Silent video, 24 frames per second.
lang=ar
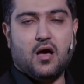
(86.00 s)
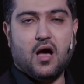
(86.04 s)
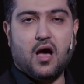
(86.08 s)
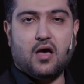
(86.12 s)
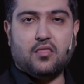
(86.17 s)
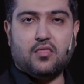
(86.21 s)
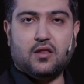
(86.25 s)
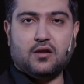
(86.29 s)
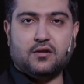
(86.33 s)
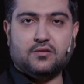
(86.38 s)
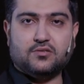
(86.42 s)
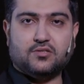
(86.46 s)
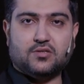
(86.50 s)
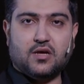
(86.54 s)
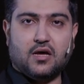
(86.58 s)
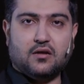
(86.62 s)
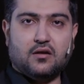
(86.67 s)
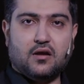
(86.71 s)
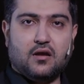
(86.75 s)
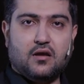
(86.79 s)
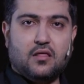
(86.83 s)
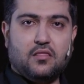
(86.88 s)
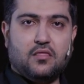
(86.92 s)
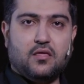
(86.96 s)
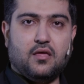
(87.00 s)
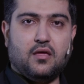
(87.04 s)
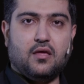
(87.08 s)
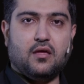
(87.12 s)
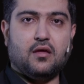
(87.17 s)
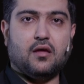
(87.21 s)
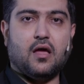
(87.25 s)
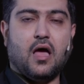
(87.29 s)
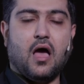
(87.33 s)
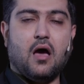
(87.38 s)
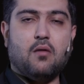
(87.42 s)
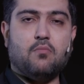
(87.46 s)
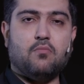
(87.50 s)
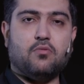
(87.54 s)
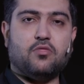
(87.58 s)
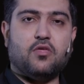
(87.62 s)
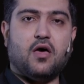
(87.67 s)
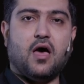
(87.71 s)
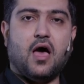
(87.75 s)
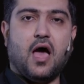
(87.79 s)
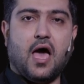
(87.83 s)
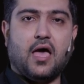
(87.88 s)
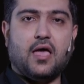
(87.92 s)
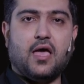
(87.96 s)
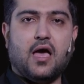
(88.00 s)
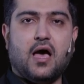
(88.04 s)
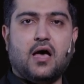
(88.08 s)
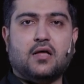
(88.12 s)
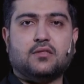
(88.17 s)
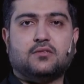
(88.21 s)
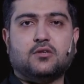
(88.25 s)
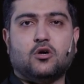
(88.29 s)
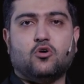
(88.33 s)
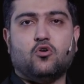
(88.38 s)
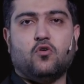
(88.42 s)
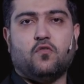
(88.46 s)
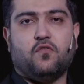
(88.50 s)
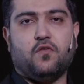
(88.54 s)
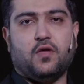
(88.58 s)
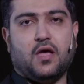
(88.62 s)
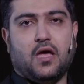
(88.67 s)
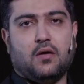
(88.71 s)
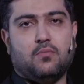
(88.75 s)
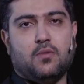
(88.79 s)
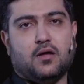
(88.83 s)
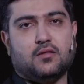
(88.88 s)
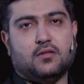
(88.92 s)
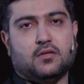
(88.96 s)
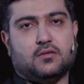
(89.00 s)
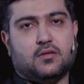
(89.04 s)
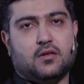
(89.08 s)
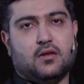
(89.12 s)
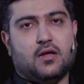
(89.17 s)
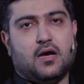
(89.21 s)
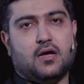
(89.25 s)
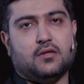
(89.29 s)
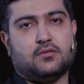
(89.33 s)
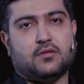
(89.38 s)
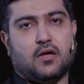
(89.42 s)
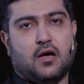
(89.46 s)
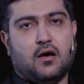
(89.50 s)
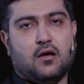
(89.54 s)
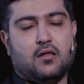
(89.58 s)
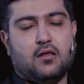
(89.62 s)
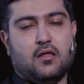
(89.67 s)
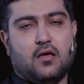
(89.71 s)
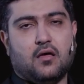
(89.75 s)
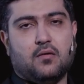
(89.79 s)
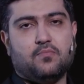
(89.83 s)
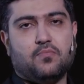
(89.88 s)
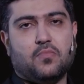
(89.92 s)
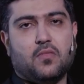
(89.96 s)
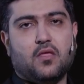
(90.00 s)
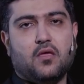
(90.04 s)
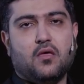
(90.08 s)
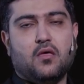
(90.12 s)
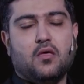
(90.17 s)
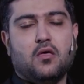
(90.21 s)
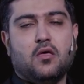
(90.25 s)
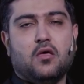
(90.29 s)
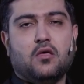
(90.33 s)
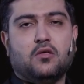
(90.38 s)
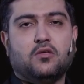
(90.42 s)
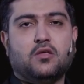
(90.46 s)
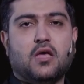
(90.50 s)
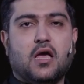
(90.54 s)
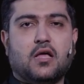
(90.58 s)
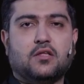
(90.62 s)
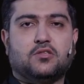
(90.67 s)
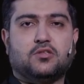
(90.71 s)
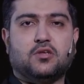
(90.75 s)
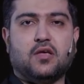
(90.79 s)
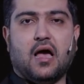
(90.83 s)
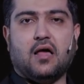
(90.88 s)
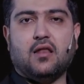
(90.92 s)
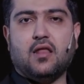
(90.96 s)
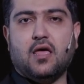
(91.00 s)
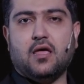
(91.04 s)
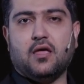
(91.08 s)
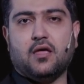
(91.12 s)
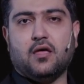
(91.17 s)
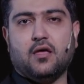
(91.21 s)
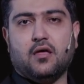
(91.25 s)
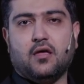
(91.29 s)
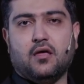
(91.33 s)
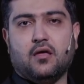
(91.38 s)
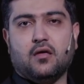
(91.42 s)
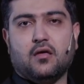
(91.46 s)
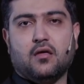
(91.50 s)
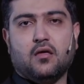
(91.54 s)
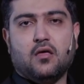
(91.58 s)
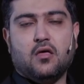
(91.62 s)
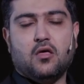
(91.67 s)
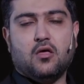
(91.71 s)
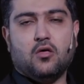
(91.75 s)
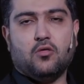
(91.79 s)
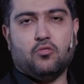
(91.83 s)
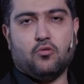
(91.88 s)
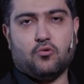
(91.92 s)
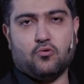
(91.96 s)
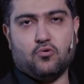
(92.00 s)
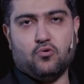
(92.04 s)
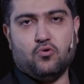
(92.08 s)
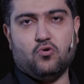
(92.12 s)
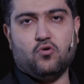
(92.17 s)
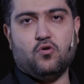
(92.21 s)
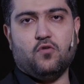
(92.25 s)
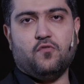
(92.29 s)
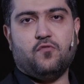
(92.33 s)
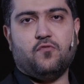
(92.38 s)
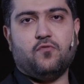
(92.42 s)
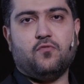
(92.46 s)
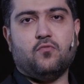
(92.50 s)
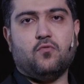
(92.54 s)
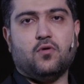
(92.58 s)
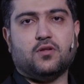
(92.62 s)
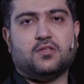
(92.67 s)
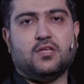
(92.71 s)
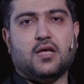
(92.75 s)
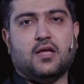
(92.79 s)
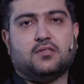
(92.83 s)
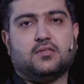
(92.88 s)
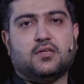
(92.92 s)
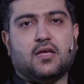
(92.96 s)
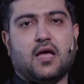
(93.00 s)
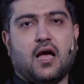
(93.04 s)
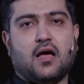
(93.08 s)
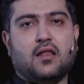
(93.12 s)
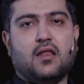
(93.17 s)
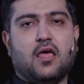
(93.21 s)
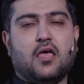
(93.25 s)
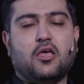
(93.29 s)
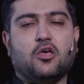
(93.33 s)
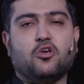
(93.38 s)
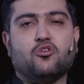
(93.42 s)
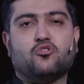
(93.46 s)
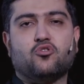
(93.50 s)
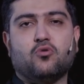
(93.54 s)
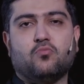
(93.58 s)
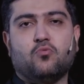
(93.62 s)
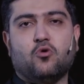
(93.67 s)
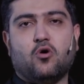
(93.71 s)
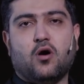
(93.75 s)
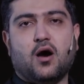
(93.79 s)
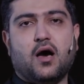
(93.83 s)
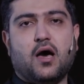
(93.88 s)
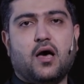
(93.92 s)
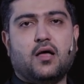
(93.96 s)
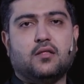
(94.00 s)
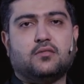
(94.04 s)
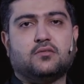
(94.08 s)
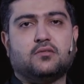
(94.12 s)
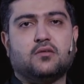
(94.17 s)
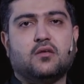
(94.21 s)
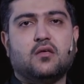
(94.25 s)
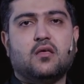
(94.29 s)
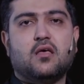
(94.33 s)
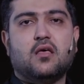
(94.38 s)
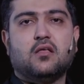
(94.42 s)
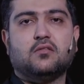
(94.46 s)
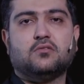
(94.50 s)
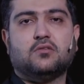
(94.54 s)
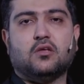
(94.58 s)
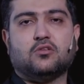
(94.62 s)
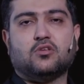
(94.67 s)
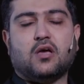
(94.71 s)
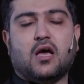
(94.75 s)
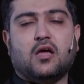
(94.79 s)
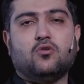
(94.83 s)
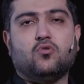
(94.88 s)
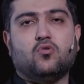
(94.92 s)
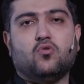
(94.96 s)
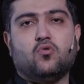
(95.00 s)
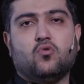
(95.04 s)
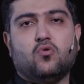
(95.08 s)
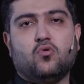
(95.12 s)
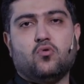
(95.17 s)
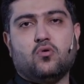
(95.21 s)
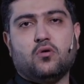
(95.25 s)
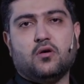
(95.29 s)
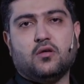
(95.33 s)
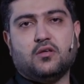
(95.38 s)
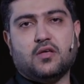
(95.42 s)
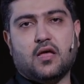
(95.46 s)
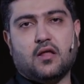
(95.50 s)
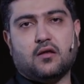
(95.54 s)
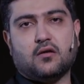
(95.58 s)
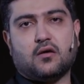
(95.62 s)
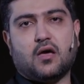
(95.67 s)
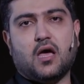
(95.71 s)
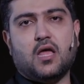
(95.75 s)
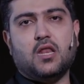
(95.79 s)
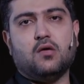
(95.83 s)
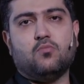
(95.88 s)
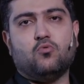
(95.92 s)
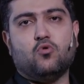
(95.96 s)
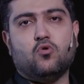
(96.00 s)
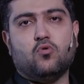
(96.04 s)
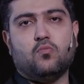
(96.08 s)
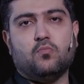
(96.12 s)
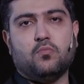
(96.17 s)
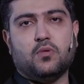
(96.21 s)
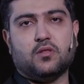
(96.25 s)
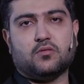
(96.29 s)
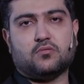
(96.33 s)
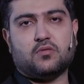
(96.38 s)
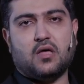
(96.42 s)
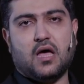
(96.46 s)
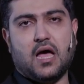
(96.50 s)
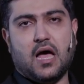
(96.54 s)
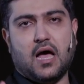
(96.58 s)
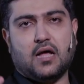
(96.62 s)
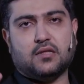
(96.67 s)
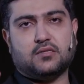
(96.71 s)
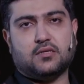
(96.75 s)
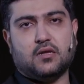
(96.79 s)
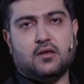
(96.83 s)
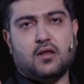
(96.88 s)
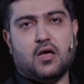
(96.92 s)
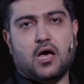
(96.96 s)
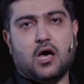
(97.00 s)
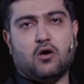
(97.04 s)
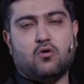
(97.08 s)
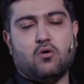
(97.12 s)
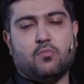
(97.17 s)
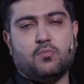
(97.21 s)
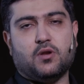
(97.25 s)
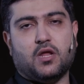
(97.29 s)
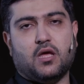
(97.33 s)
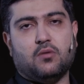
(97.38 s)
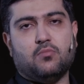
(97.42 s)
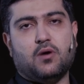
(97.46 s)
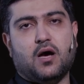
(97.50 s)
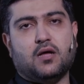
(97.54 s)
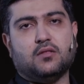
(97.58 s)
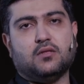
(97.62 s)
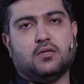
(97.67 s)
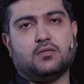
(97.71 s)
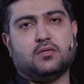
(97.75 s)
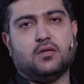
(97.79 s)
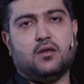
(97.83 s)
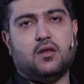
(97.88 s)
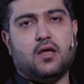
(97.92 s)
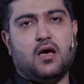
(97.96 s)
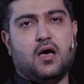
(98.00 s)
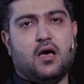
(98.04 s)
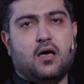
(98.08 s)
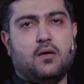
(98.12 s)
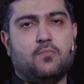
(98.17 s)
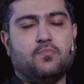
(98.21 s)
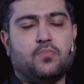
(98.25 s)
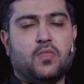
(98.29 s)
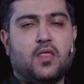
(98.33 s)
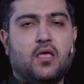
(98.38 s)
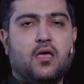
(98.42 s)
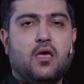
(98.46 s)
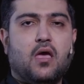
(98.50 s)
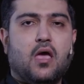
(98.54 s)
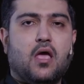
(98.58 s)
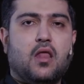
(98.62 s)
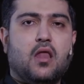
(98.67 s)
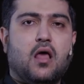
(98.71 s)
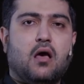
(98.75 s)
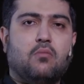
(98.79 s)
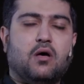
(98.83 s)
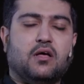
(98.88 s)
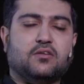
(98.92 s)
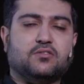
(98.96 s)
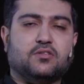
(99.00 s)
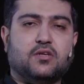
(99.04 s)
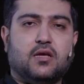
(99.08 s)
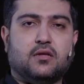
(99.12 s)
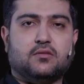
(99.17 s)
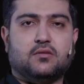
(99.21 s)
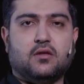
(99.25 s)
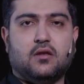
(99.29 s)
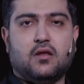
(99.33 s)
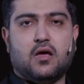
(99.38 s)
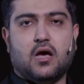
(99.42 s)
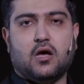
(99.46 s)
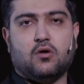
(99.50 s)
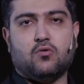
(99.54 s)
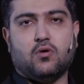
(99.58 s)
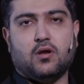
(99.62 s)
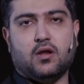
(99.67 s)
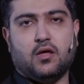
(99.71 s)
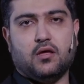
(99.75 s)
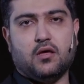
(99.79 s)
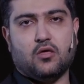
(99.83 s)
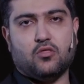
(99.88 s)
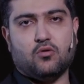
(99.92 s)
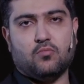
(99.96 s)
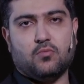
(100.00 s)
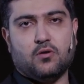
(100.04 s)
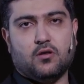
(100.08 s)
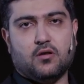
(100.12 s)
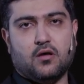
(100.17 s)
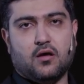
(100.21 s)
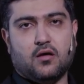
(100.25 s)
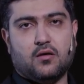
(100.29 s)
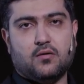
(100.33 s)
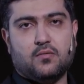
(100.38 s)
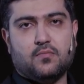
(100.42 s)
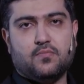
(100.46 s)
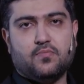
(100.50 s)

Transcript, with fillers: هذا الإنسان الذي أمضى حياته في عبادة الله تعالى يأتي عليه ظروف وتأتي عليه شبهات تجعله ينقلب من طاعة الله ومن عبادة الله إلى معصية الله والعياذ بالله